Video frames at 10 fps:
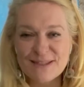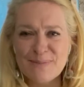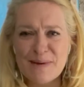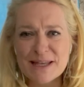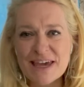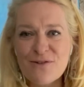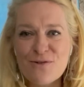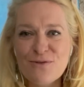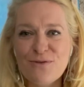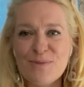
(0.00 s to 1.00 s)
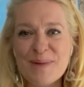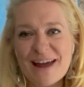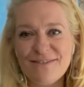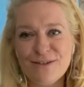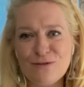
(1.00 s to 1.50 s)
wspaniałą
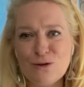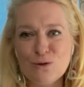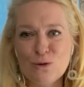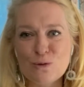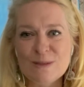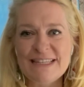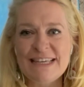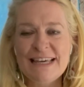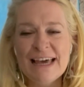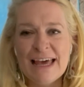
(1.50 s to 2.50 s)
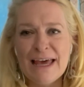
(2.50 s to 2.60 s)
wyprawę do Gruzji.